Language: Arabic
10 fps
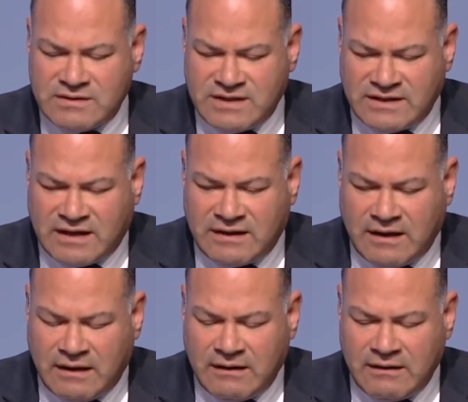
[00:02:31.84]

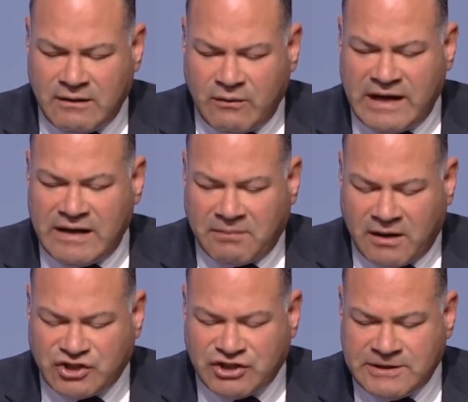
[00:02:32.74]
صديقنا وائل
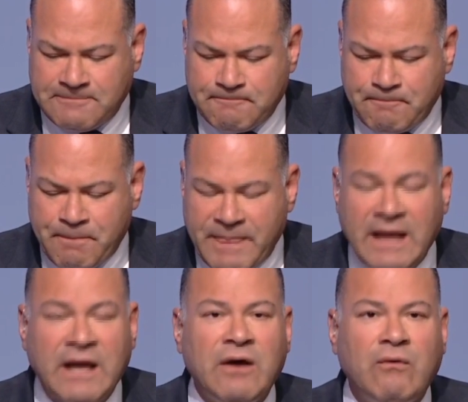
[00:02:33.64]
إبراشي
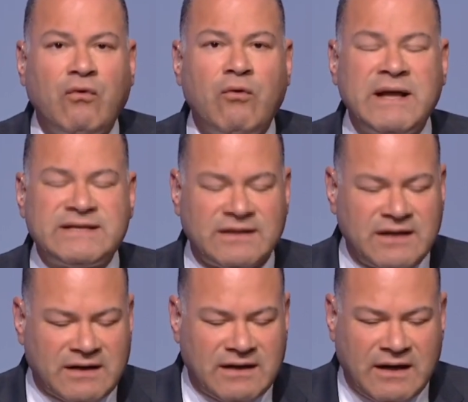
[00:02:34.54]
ومات
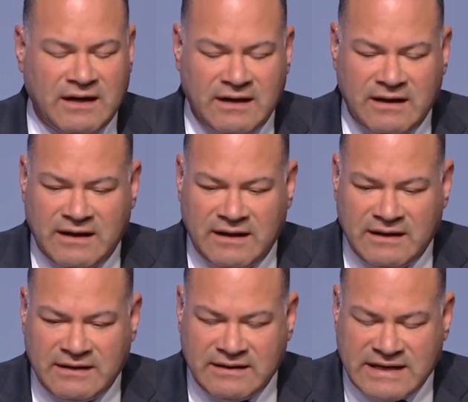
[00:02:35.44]
صديقنا آه،
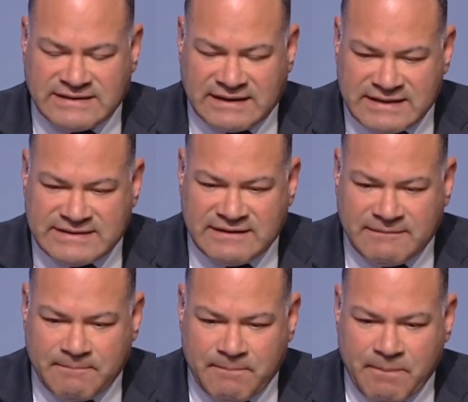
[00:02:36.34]
ياسر رزق
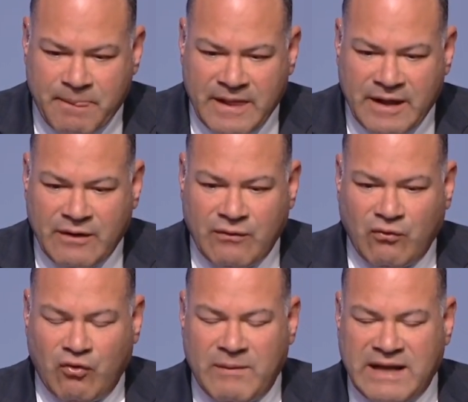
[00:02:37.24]

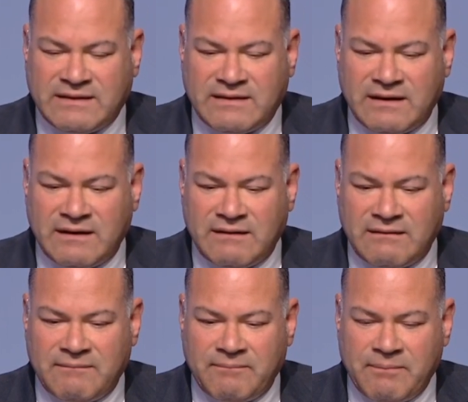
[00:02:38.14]
ومات
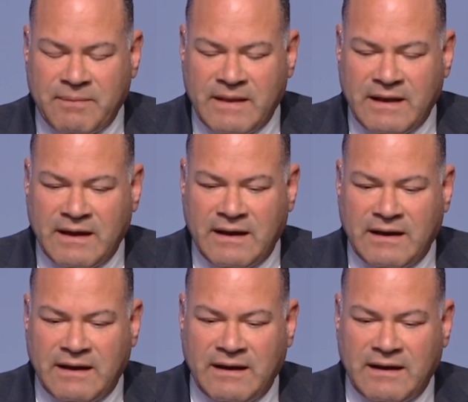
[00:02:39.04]
آه،
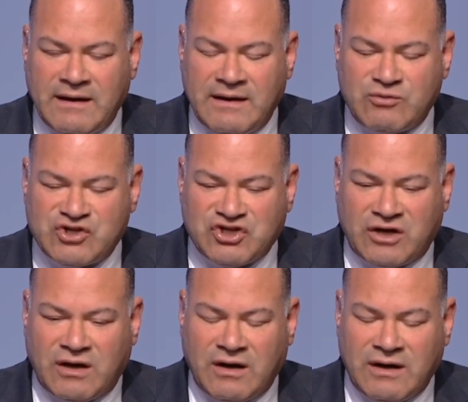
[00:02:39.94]

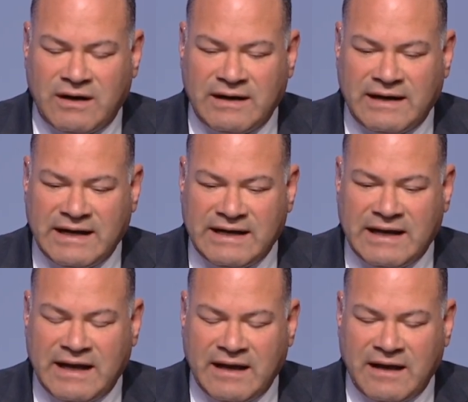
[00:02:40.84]
المستشارة
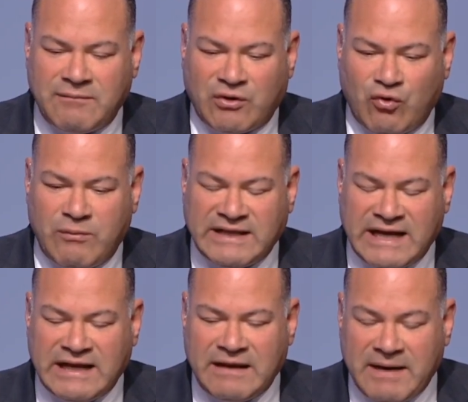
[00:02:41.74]
الجليلة المرحومة
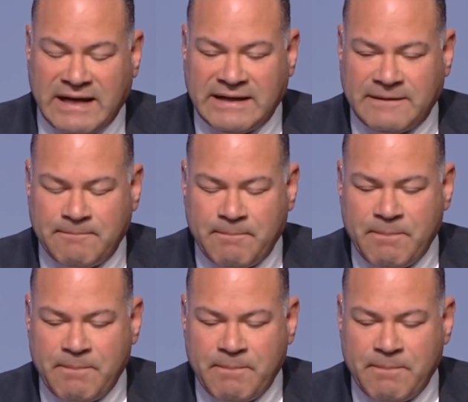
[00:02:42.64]
تهاني الجبالي